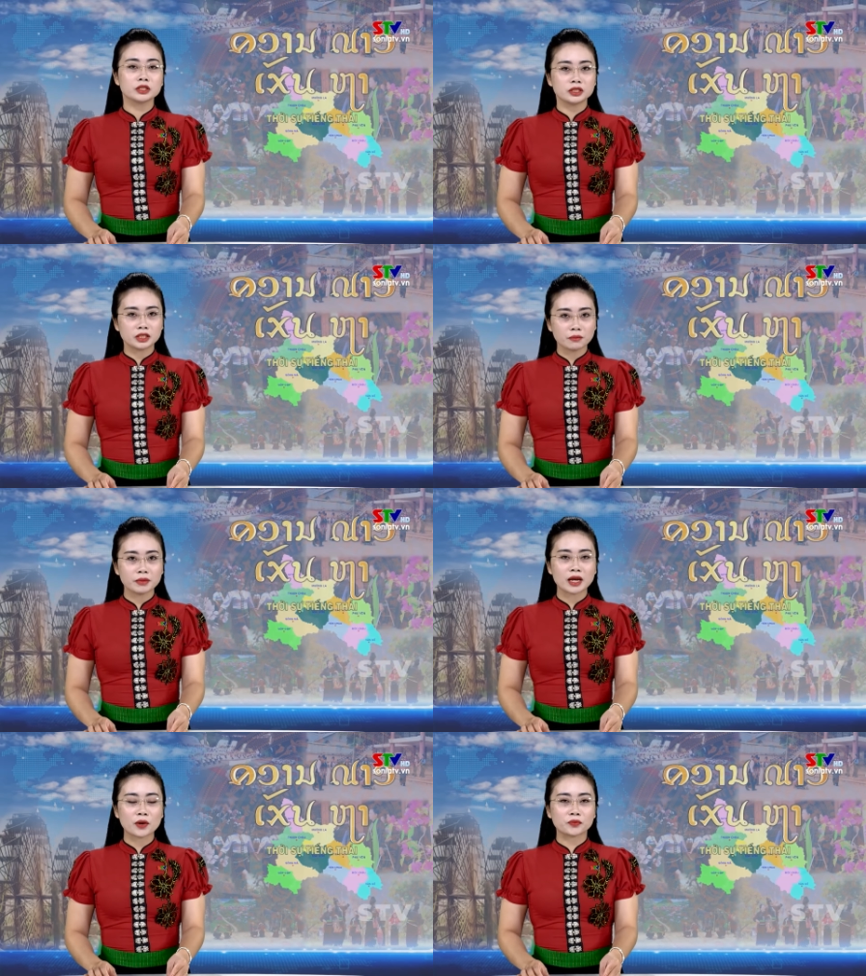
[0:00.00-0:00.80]
Chiêng
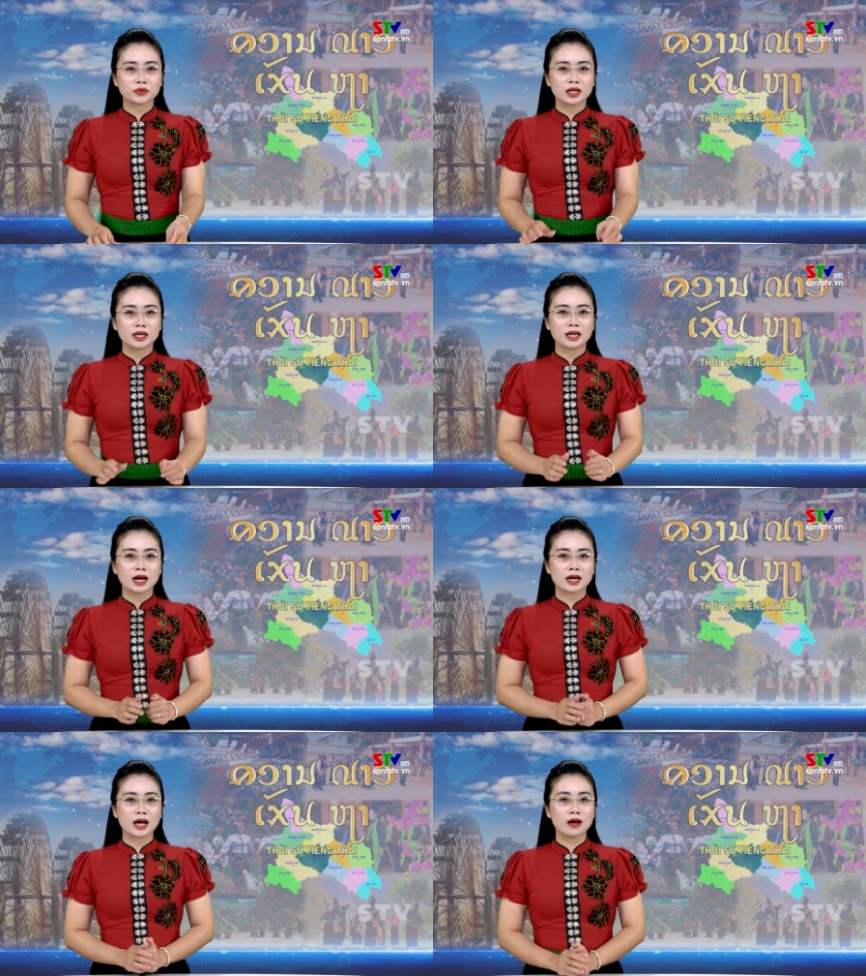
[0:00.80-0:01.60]
Pì Nòng,
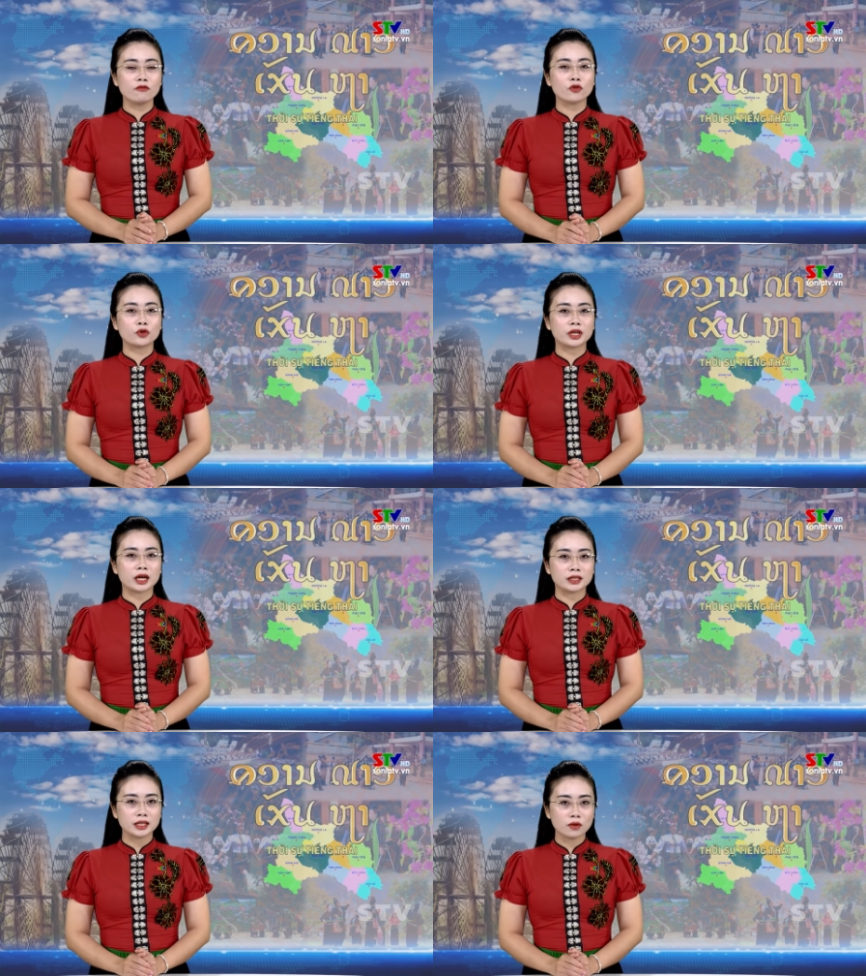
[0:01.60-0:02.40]
làng há phồn
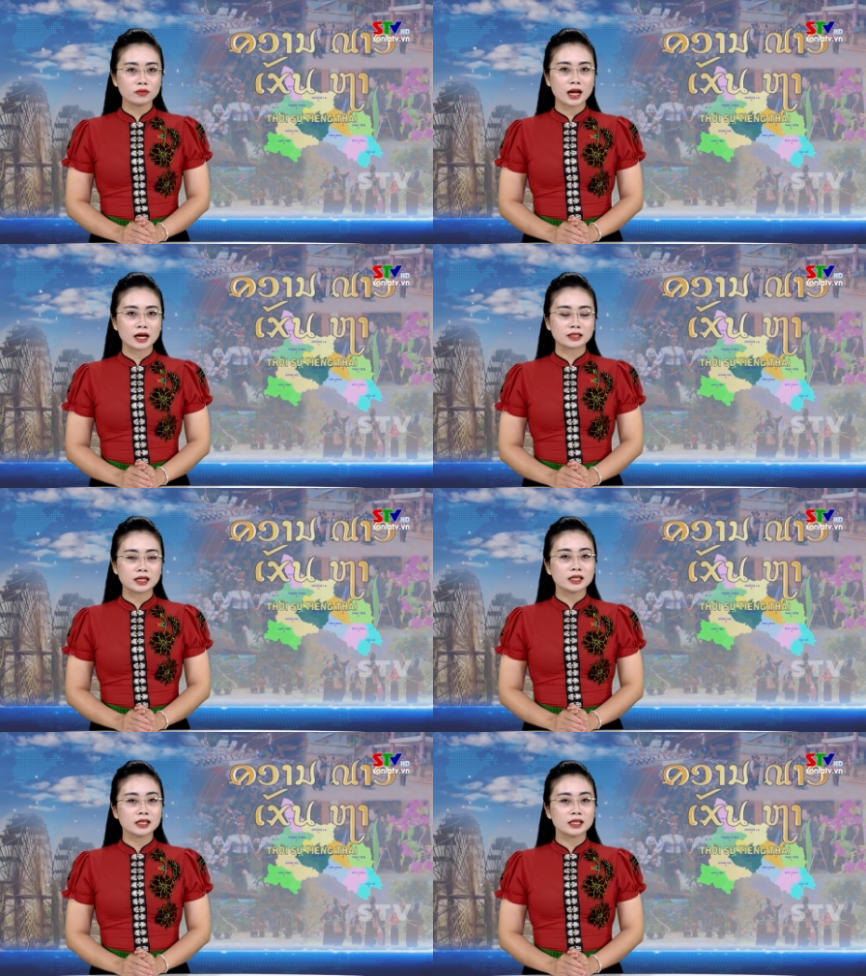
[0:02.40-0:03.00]
nhớ nong lạt,